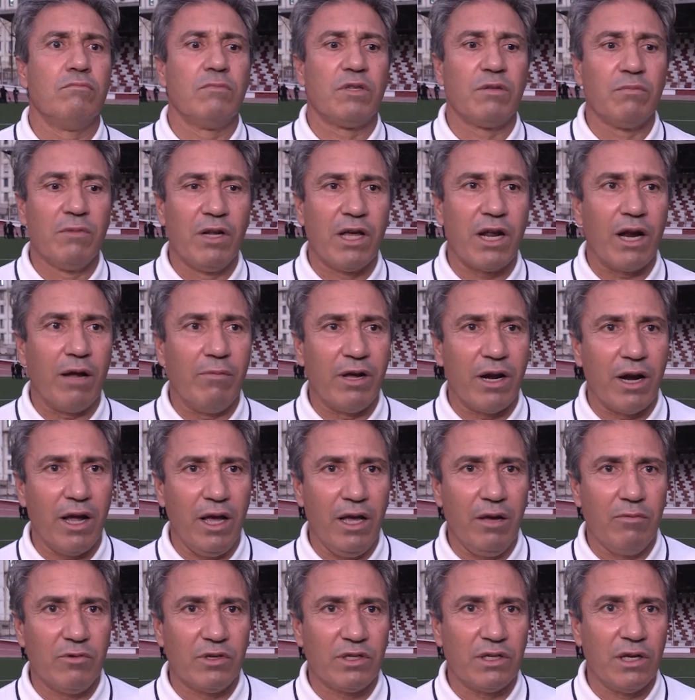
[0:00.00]
بسم الله الرحمن
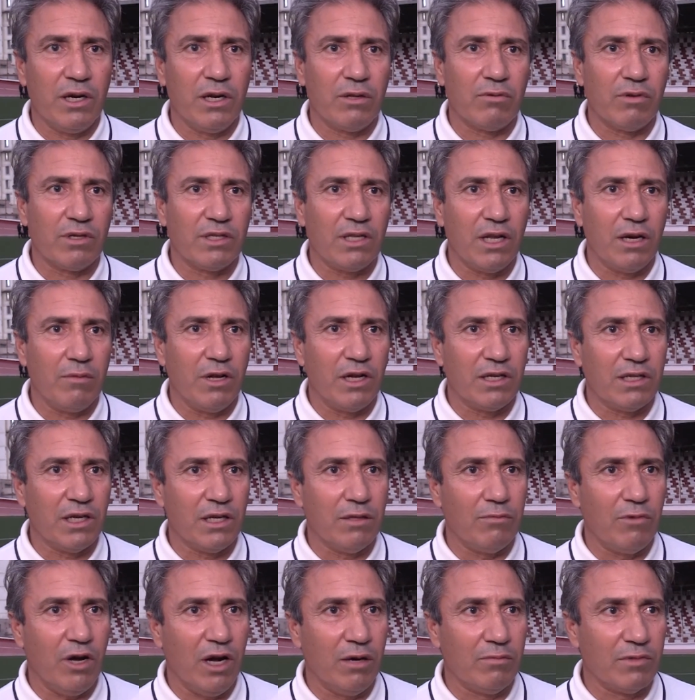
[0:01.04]
الرحيم والصلاة والسلام على
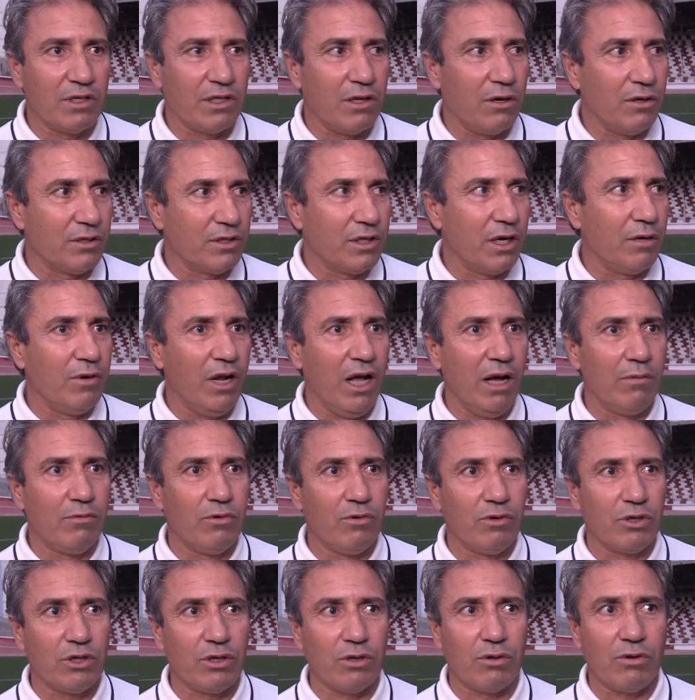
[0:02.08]
سيدنا محمد صلى الله عليه وسلم الحمد
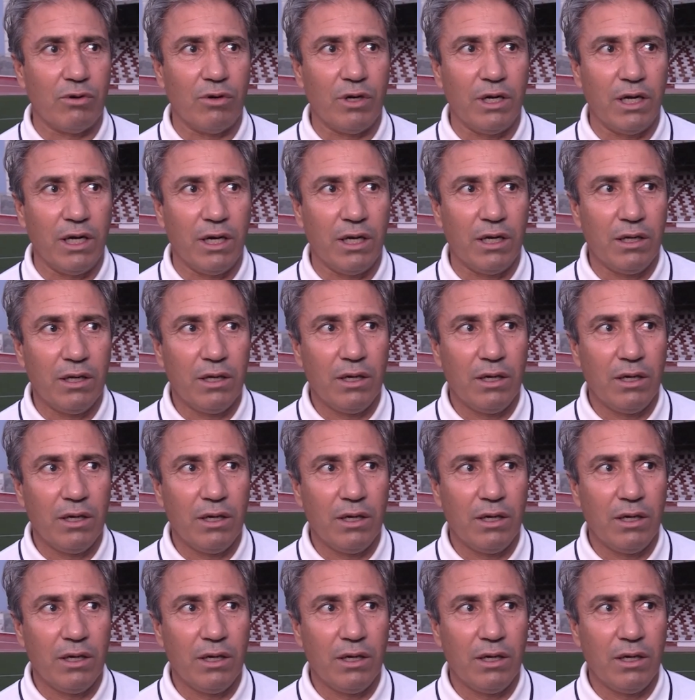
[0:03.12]
والشكر لله